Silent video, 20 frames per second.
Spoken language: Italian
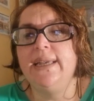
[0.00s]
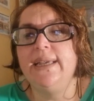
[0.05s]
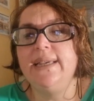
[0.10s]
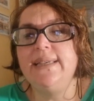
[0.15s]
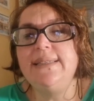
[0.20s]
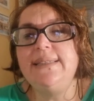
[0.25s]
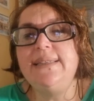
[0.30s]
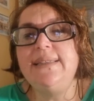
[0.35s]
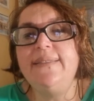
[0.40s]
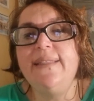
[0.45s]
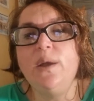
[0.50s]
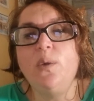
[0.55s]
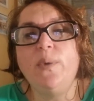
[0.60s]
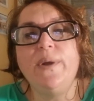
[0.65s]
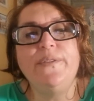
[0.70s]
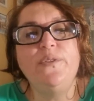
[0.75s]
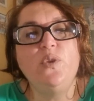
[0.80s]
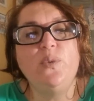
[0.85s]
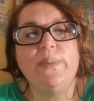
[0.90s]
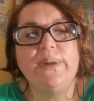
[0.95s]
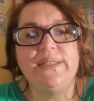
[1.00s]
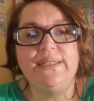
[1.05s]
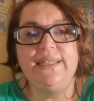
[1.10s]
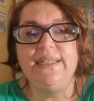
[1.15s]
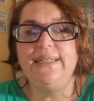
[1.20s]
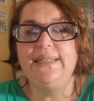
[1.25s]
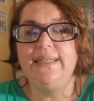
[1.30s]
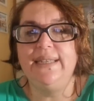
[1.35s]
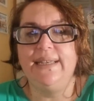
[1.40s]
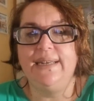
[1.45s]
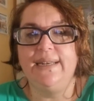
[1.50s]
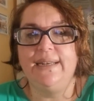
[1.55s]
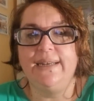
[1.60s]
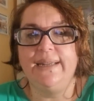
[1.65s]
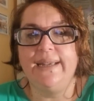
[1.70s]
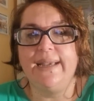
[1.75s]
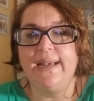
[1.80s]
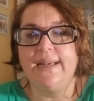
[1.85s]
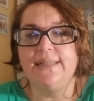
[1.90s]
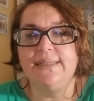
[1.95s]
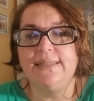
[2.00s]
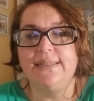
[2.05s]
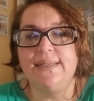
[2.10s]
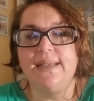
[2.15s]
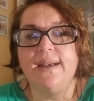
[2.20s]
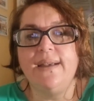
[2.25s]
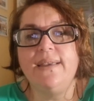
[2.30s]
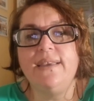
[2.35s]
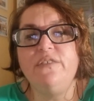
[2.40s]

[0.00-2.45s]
che sin da quando Matilde era ragazza ha a